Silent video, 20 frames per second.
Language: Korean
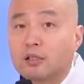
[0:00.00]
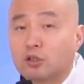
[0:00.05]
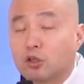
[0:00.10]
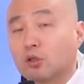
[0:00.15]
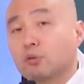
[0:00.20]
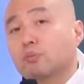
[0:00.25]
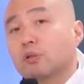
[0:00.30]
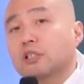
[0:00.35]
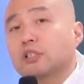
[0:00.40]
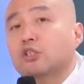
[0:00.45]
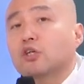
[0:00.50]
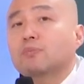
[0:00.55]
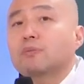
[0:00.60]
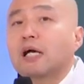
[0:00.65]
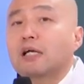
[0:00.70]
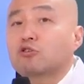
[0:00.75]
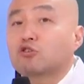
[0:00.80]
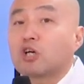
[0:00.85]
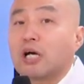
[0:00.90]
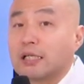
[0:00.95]
여러분도 이 점이
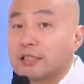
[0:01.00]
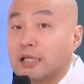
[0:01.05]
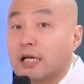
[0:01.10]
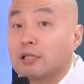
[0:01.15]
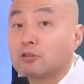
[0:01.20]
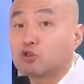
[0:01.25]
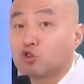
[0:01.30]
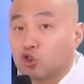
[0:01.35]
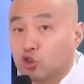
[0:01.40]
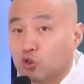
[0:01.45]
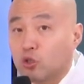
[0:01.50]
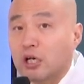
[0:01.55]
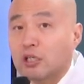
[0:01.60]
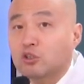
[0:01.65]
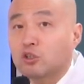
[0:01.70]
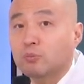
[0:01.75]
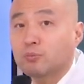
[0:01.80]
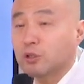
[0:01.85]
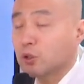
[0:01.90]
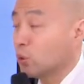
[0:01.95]
아주 가장
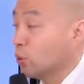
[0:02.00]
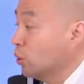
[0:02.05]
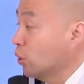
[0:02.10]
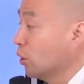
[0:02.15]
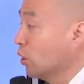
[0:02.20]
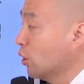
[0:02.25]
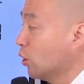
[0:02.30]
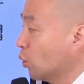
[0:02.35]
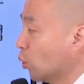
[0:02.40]
중요한 점이고